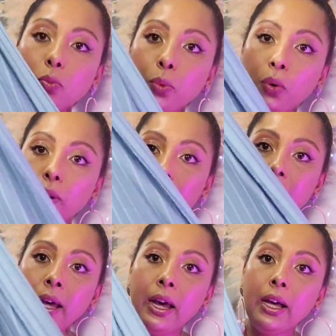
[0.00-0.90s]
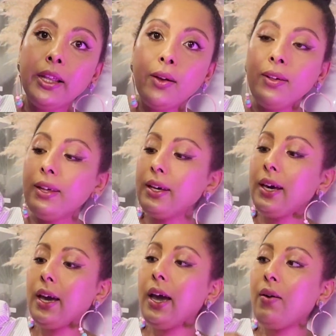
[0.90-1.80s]
de boas. Então esse aqui
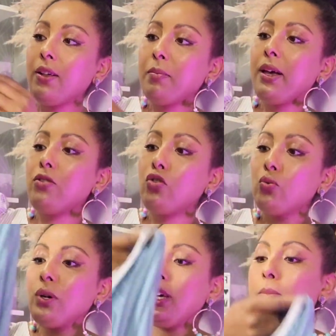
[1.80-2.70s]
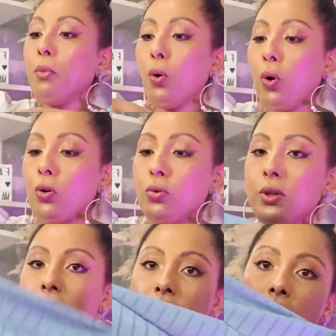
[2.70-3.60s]
é uma espécie de um kimono,
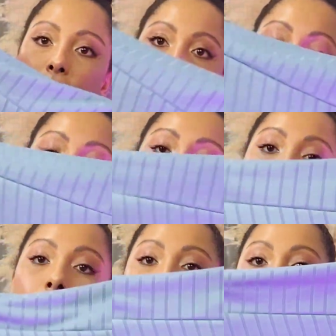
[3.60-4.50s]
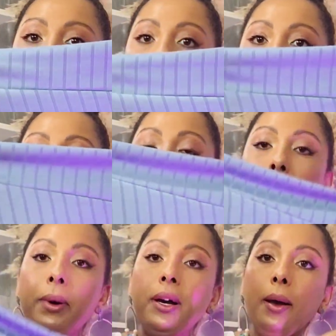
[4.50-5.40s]
tá, gente? Ó,
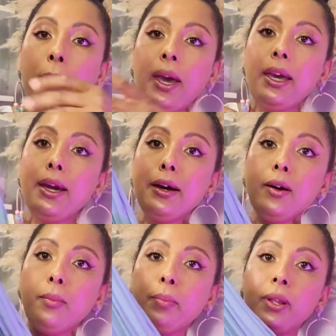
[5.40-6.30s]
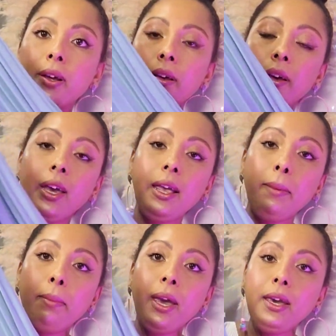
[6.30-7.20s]
a manga bem ampla, ele
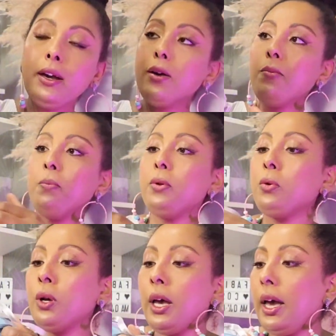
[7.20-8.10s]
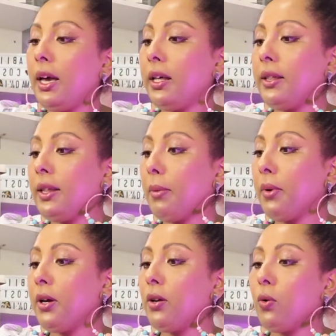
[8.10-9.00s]
é bem amplo. Esse
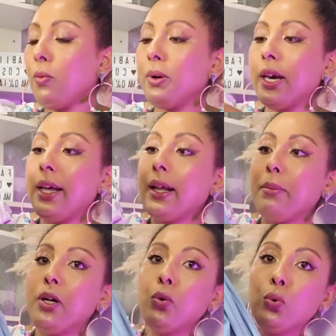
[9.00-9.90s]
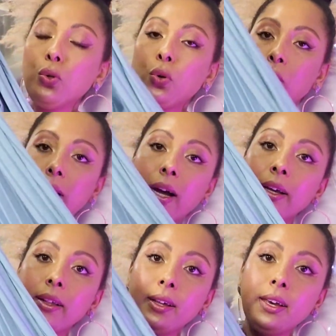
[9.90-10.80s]
tamanho que eu comprei é tamanho único,
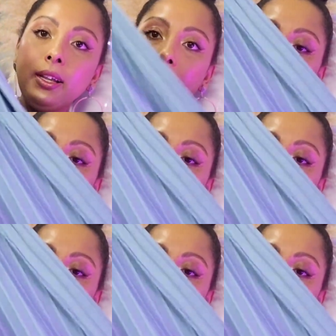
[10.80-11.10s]
tá? Esse aqui era é